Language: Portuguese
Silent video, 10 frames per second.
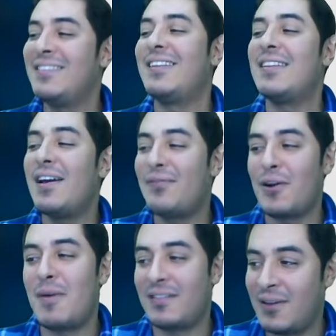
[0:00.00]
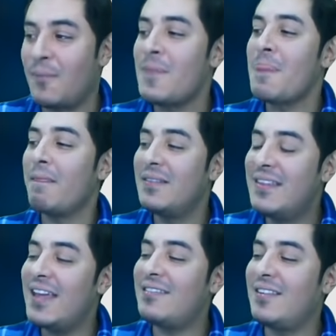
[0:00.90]
mas entender a formação
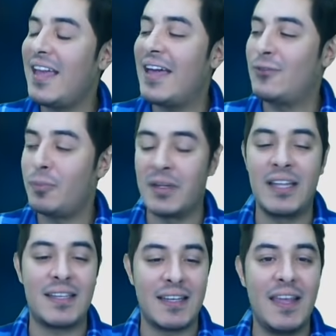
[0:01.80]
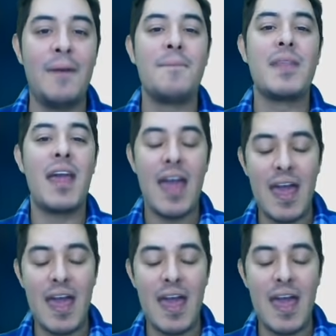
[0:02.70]
desse exoplaneta aqui